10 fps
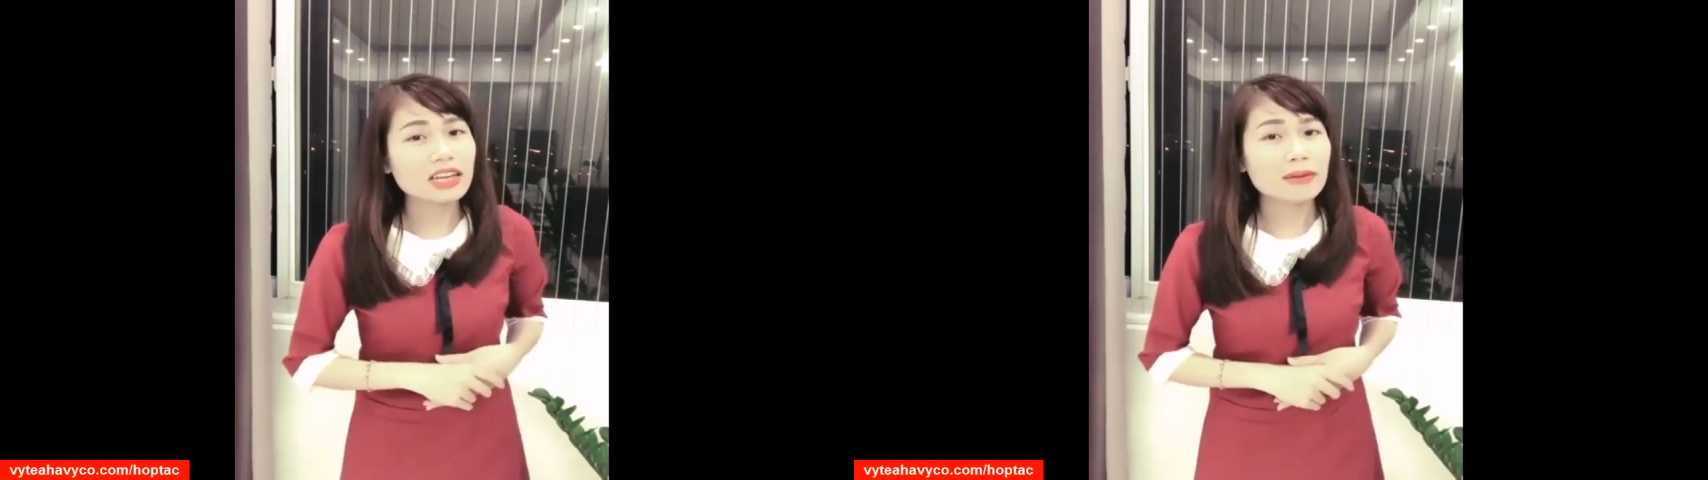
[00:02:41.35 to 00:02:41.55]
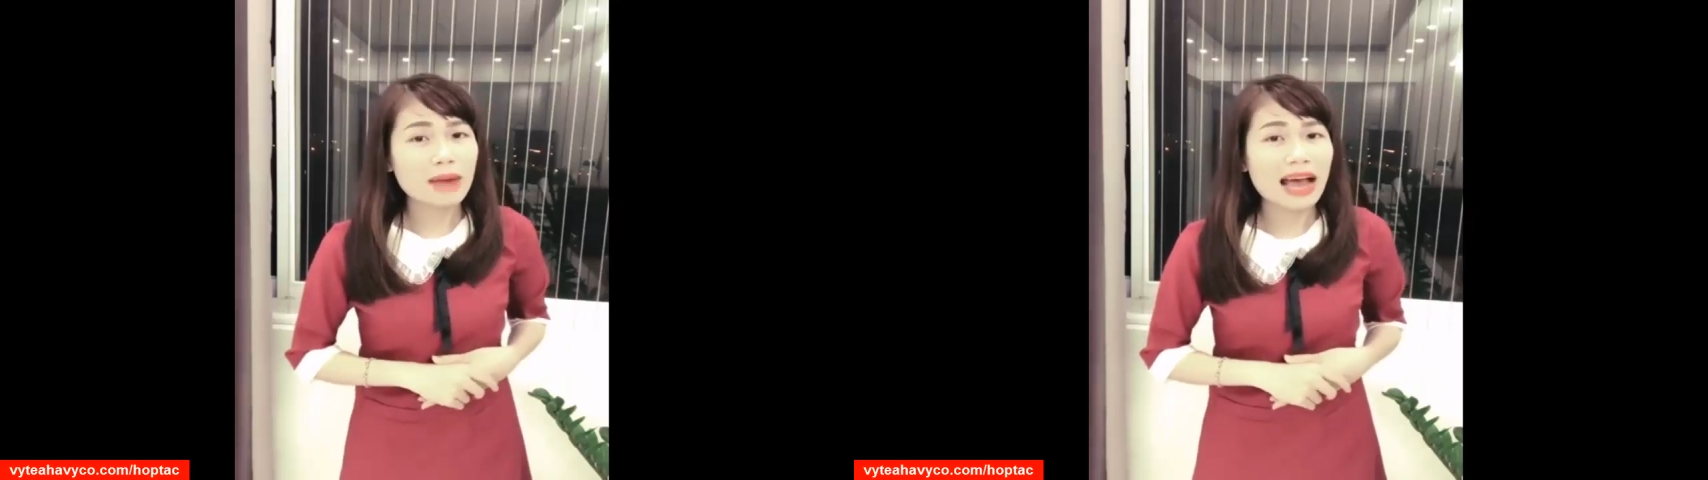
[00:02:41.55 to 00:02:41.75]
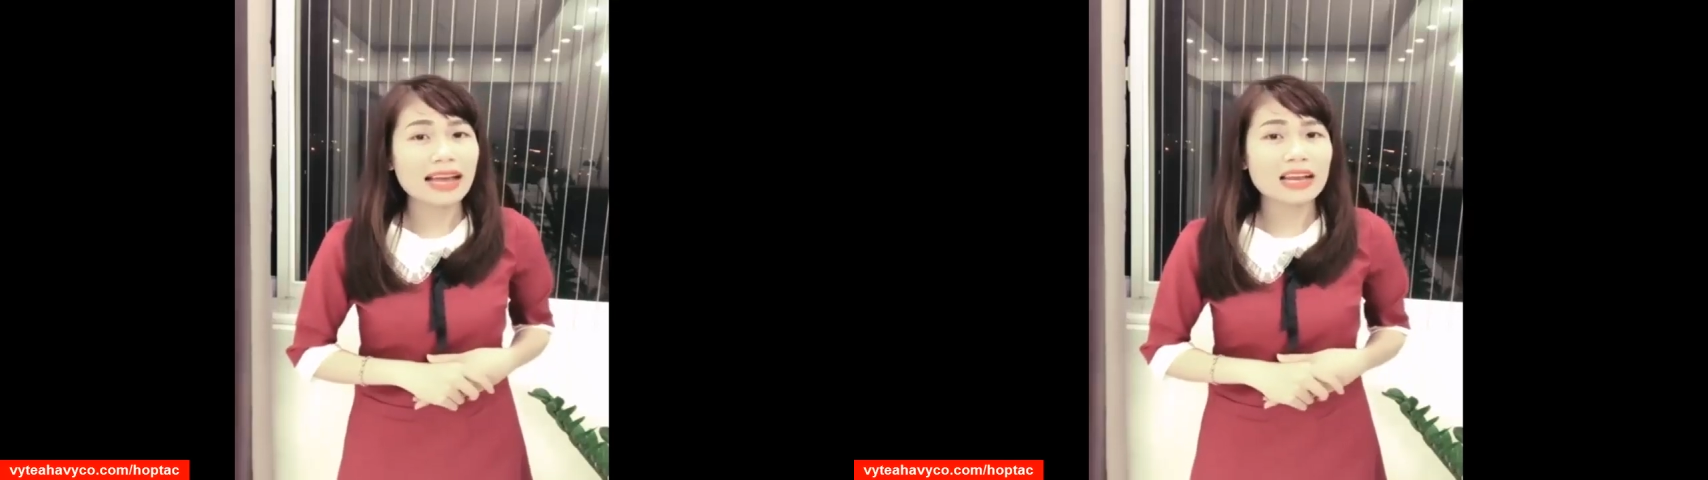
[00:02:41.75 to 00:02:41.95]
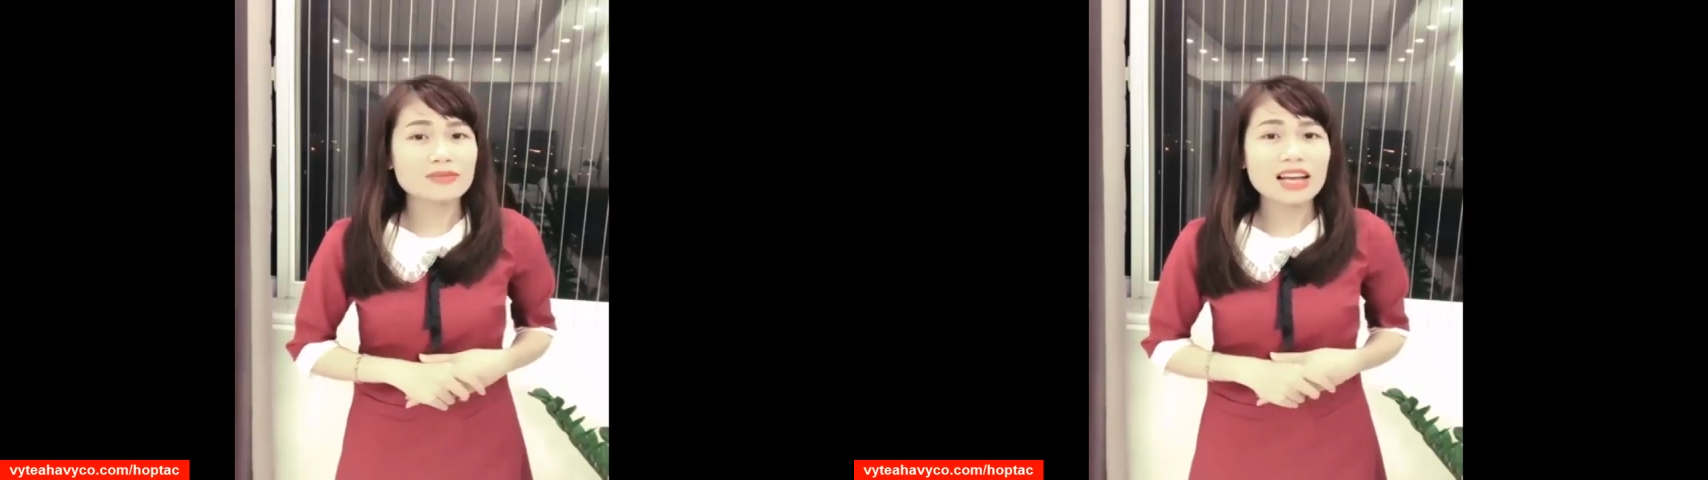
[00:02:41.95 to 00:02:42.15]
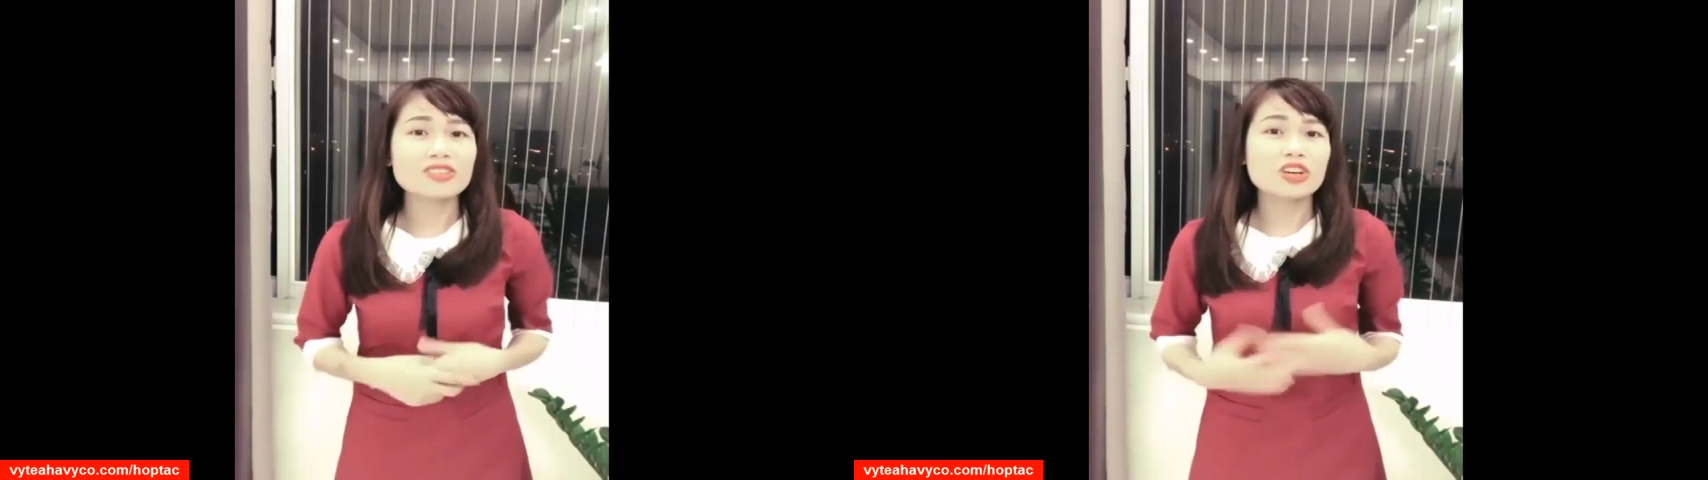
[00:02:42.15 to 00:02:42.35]
đăng bài làm
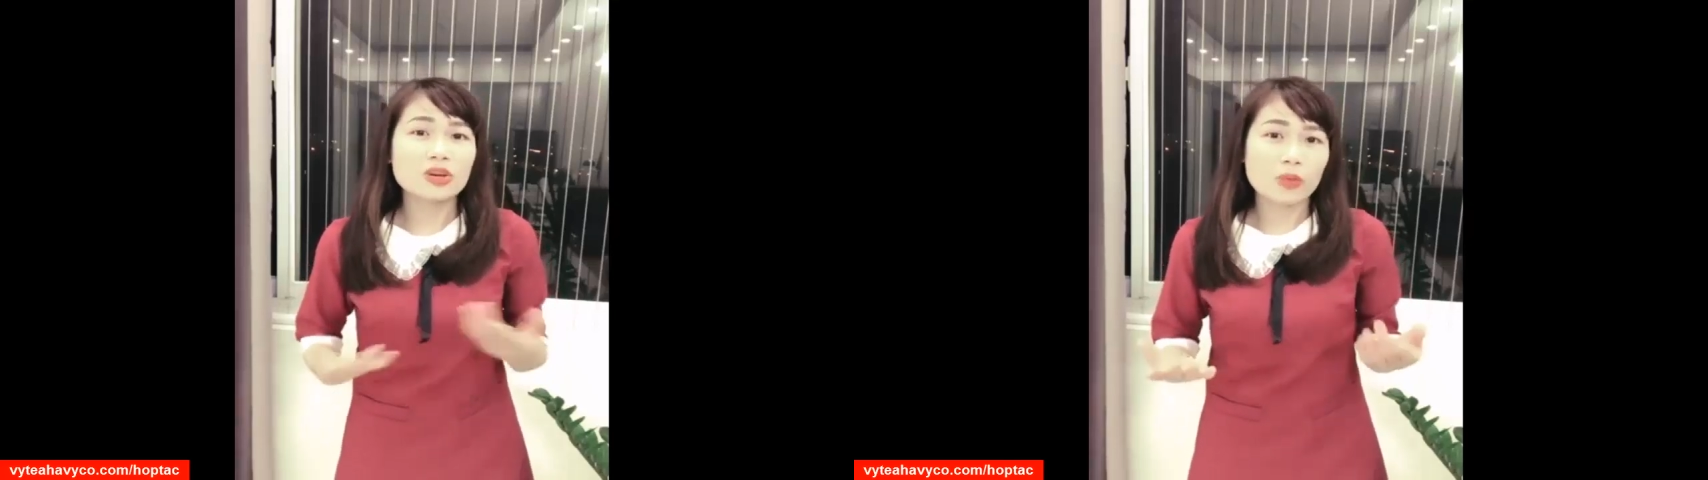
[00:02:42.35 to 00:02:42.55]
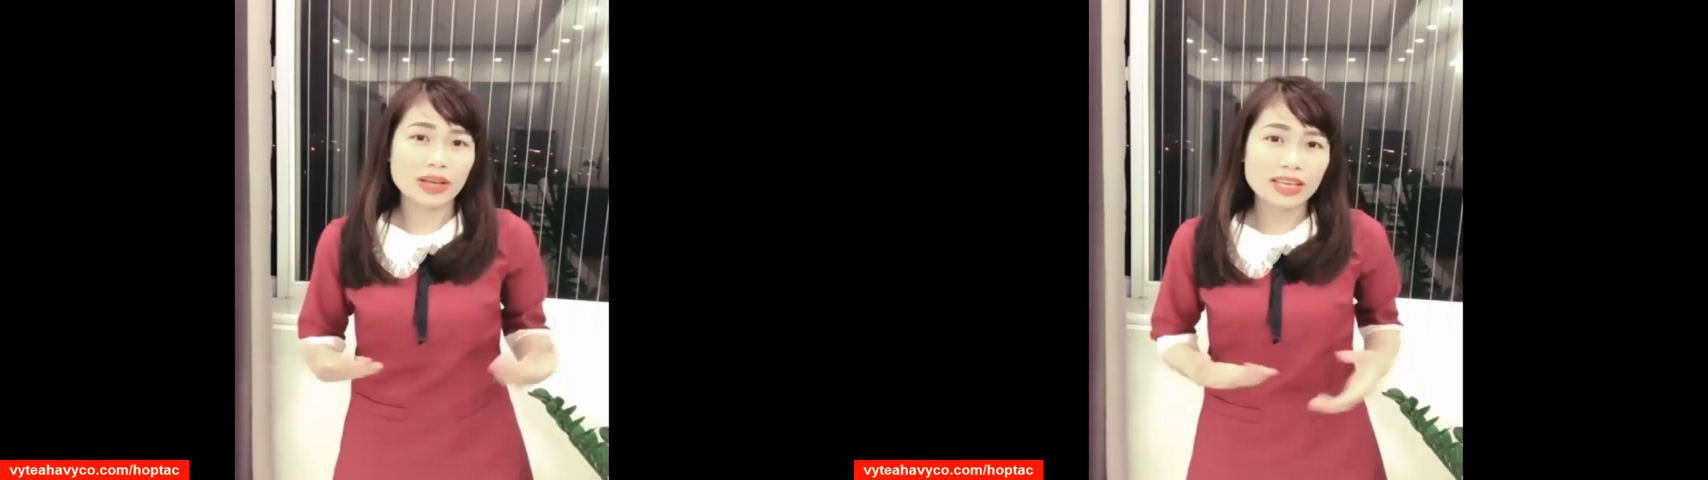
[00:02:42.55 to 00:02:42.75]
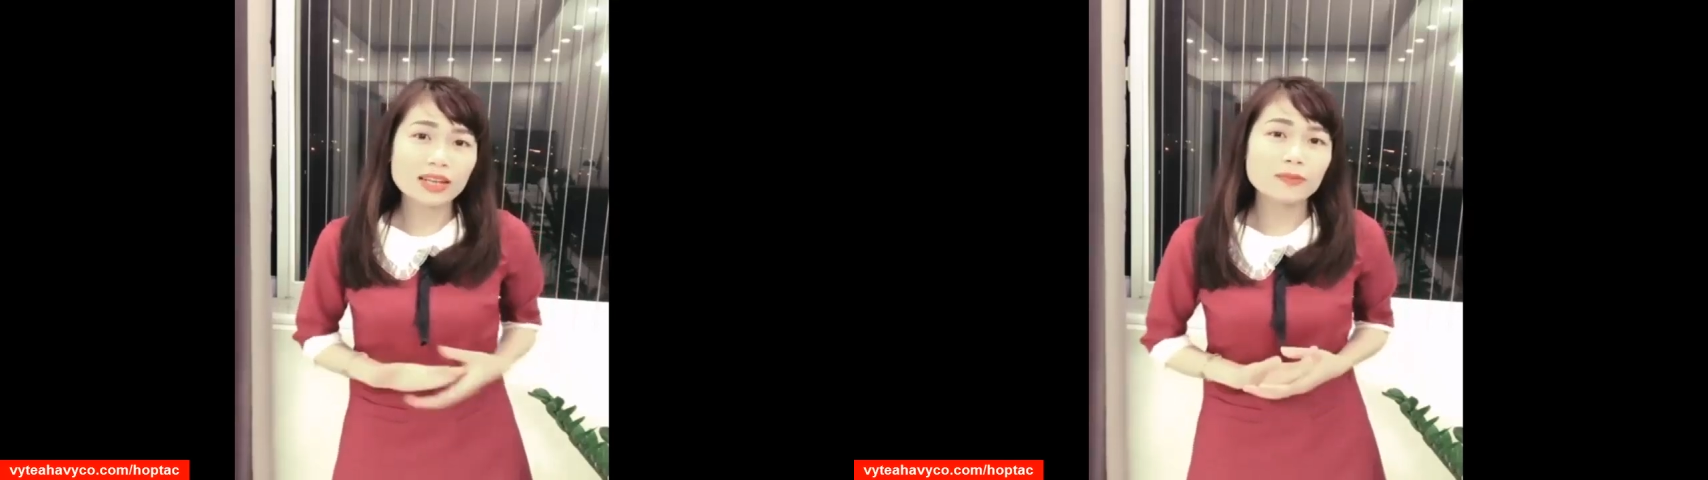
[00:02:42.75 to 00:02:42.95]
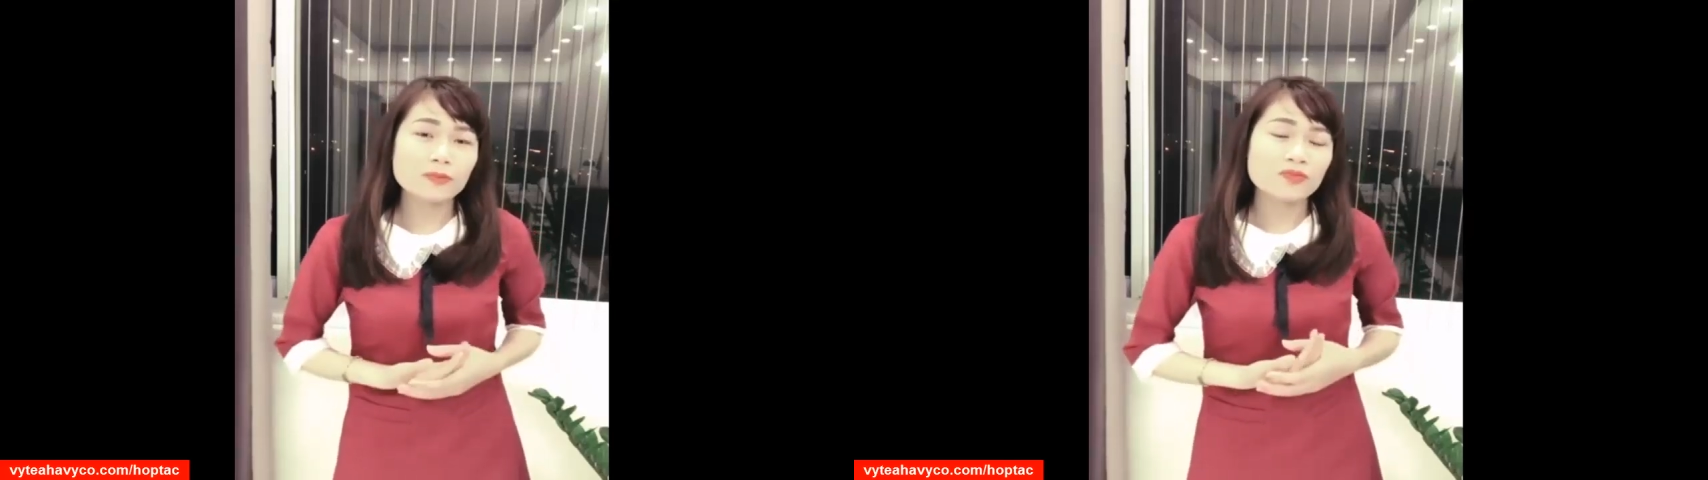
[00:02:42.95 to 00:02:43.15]
sao cho hiệu quả nhất